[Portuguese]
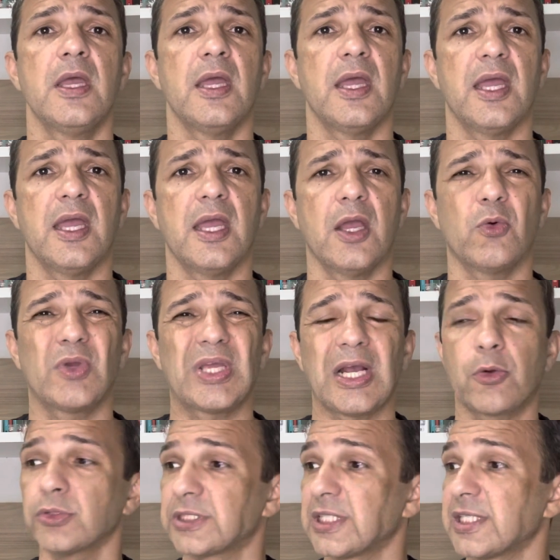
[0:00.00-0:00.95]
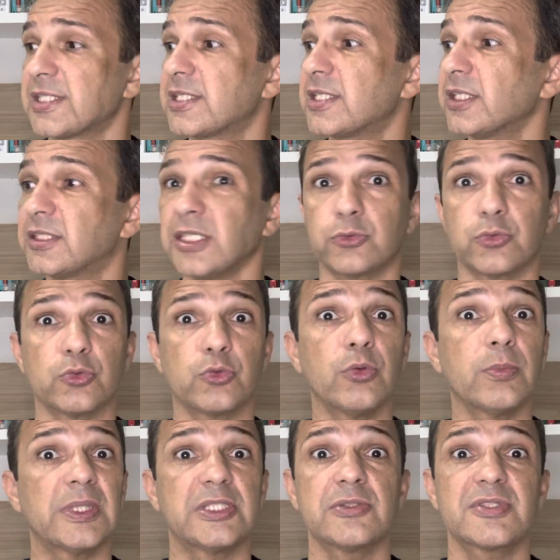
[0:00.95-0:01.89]
é, o que acontecia dentro do
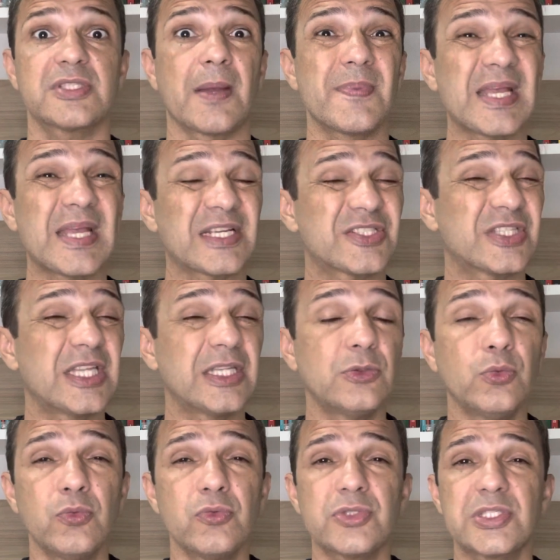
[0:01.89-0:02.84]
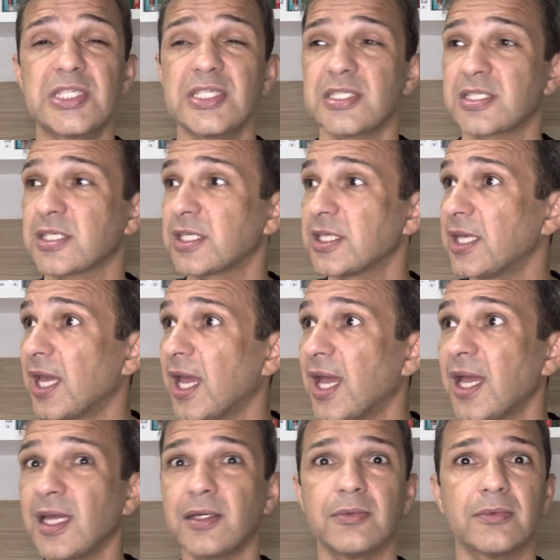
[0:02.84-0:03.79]
clube a gente sabia, as denúncias que
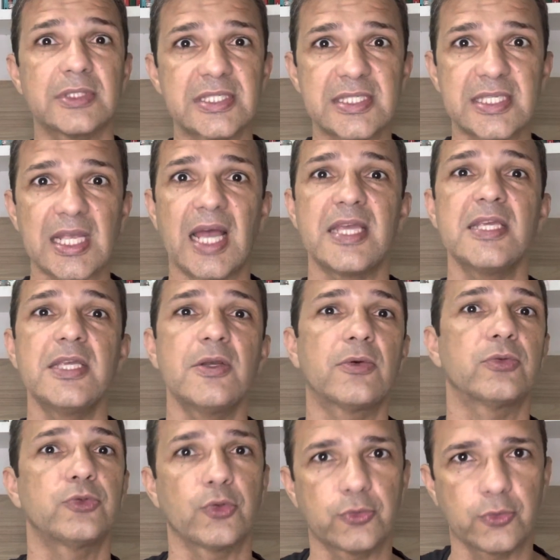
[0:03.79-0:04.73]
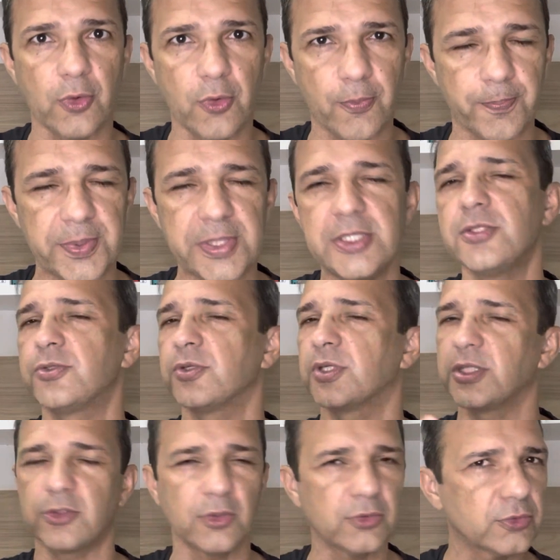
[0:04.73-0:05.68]
eram, que saíam com o Dr. Eupídio,
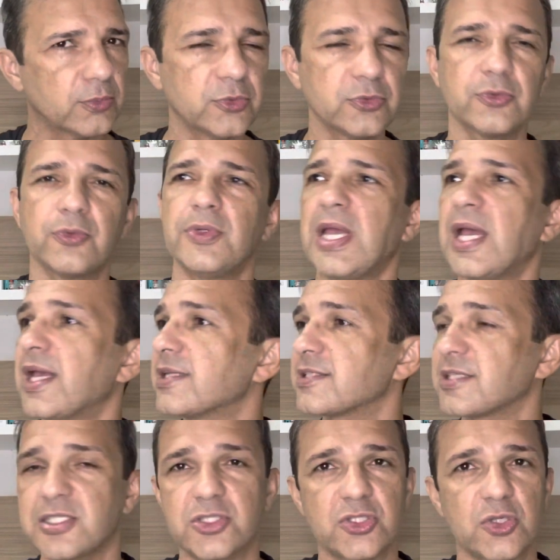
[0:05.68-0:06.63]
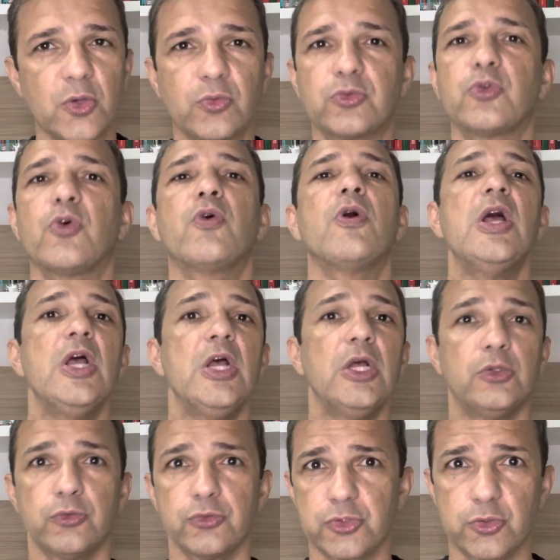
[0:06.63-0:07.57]
que todo mundo conhece, que soltou
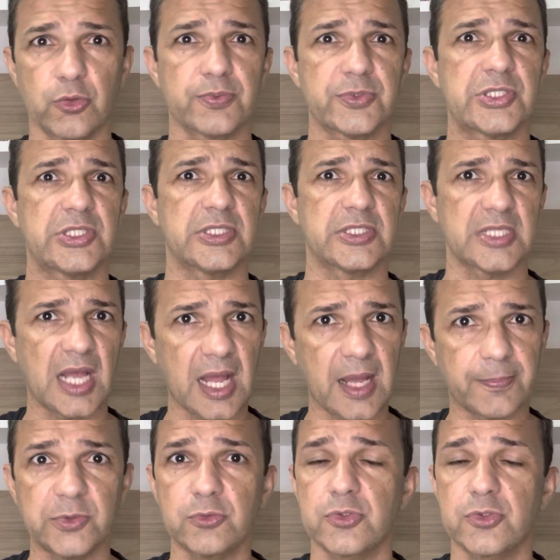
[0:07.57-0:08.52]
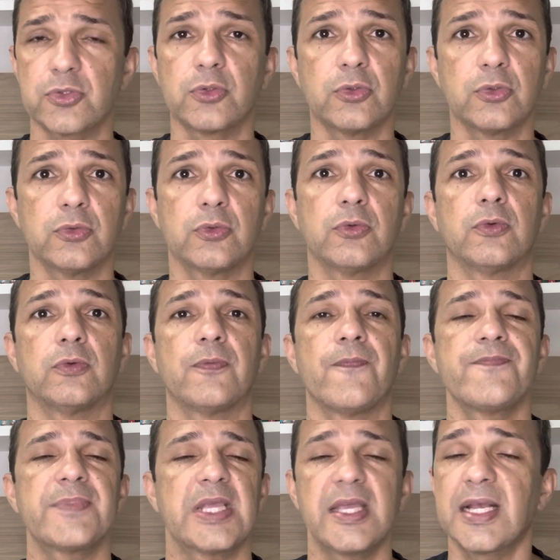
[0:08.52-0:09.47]
nos grupos de zap, nos, no,
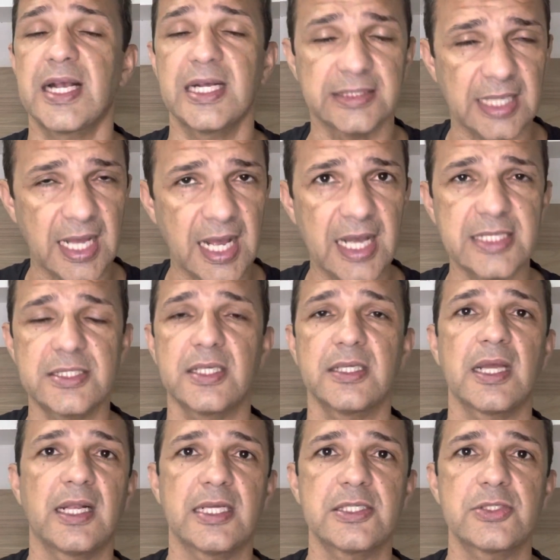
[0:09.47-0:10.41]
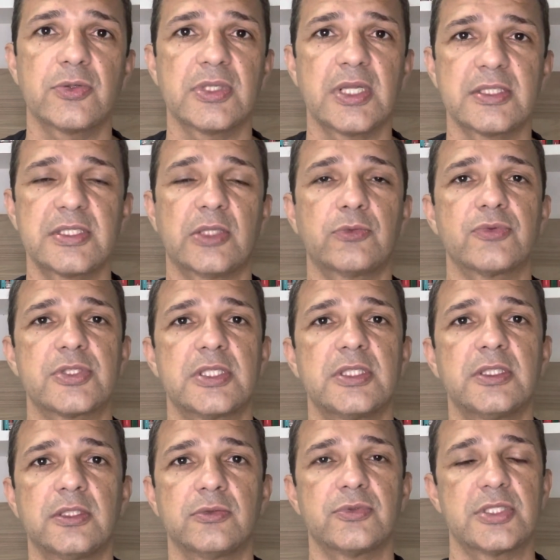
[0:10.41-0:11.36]
em canais relacionados à
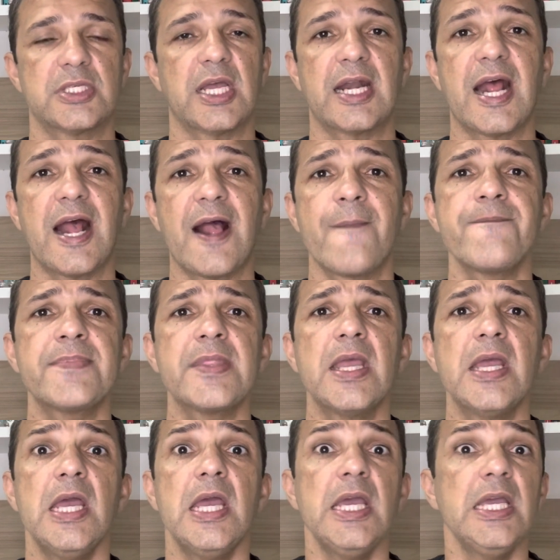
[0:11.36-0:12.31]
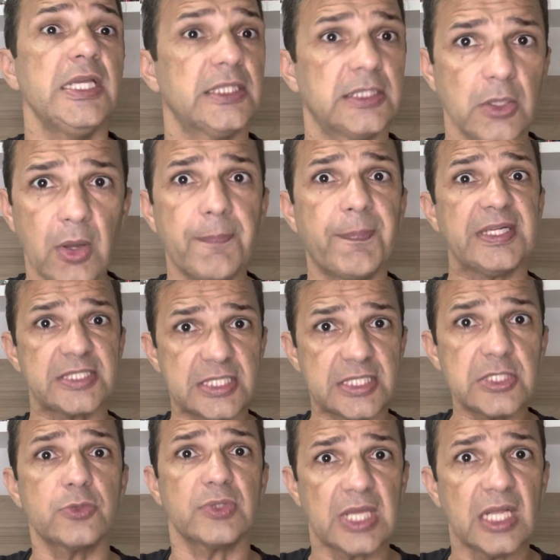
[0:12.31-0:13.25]
torcida do Ceará. Então é
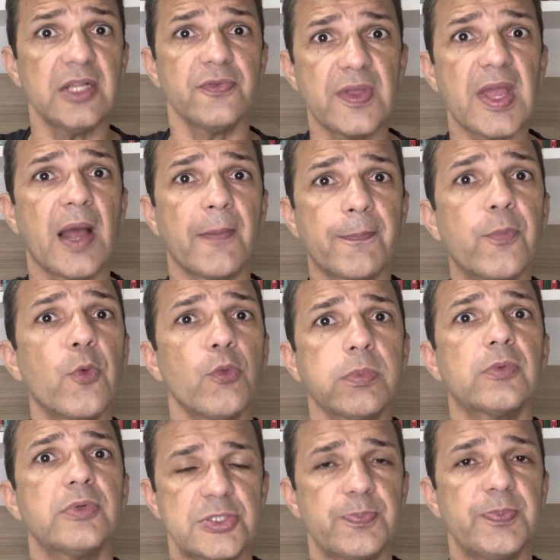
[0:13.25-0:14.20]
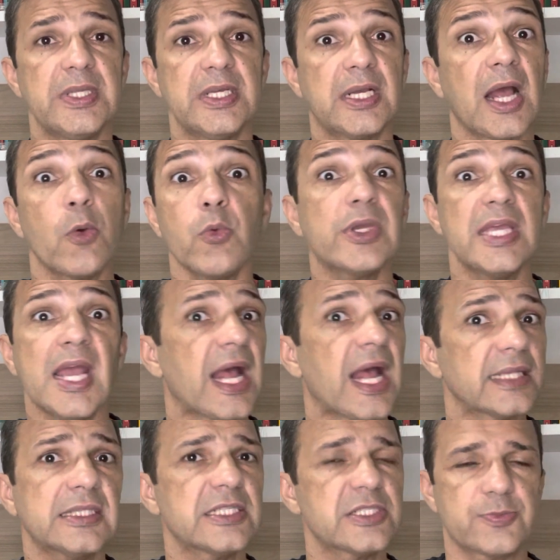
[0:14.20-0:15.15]
preciso que ele venha a público explicar o que é
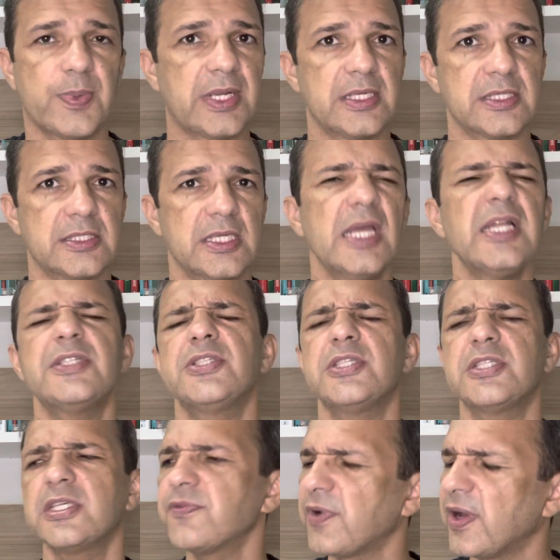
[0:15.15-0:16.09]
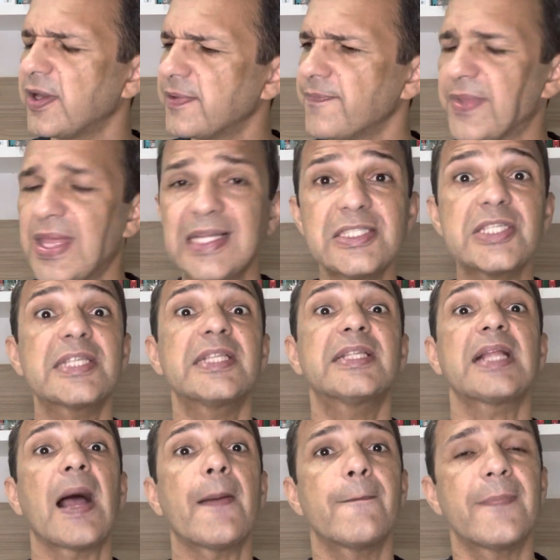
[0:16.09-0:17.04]
a transparência. Ele disse que vai, ele disse que
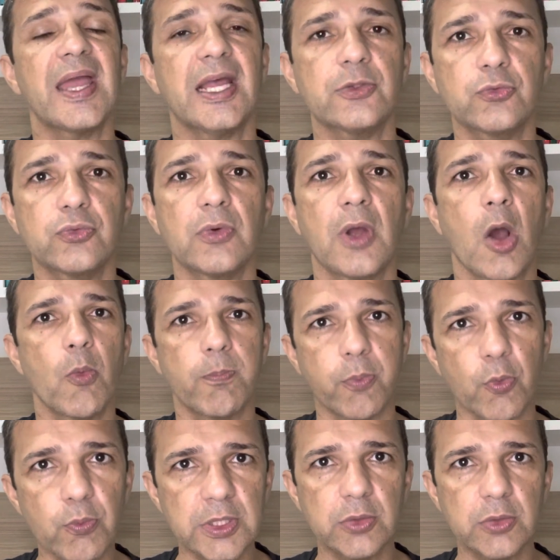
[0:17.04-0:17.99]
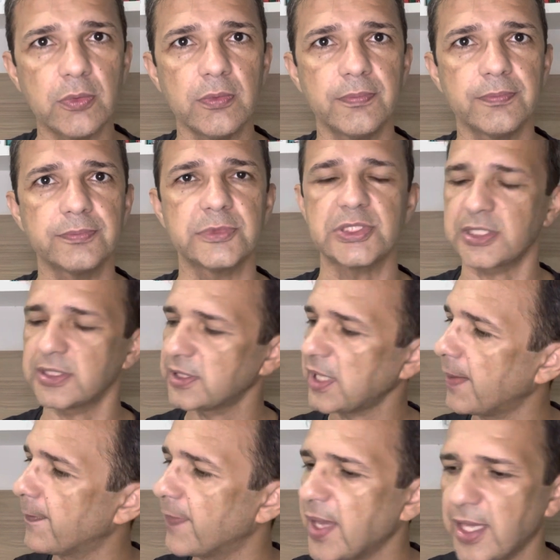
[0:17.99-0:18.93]
está aberto ao público, disse que
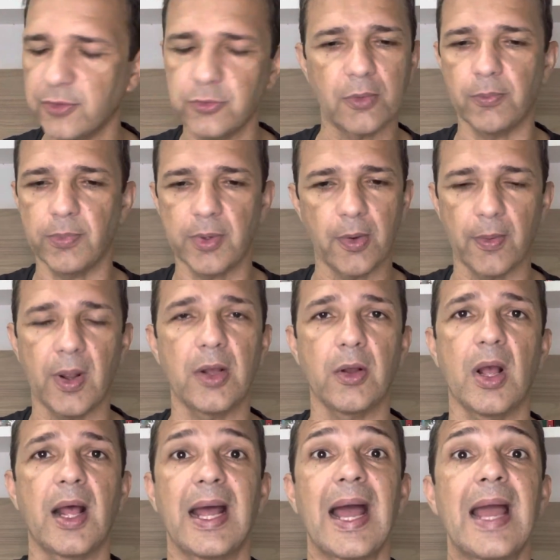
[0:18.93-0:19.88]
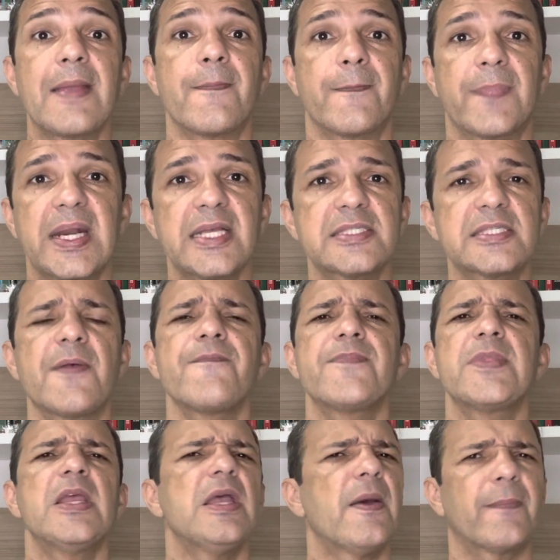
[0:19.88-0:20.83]
está aberto à imprensa
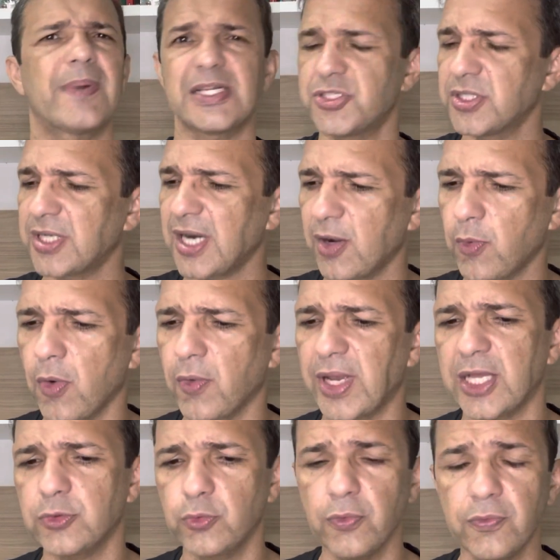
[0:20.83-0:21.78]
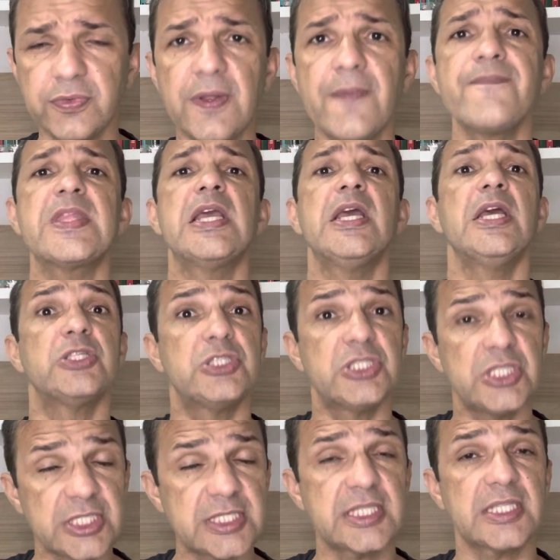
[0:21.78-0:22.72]
para tirar qualquer dúvida.
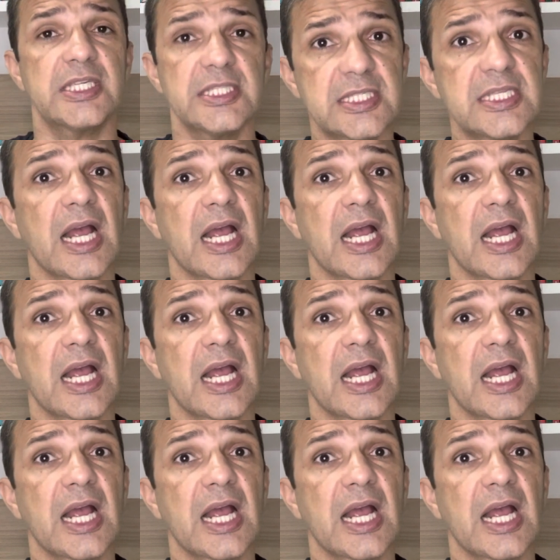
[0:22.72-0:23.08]
Disse que se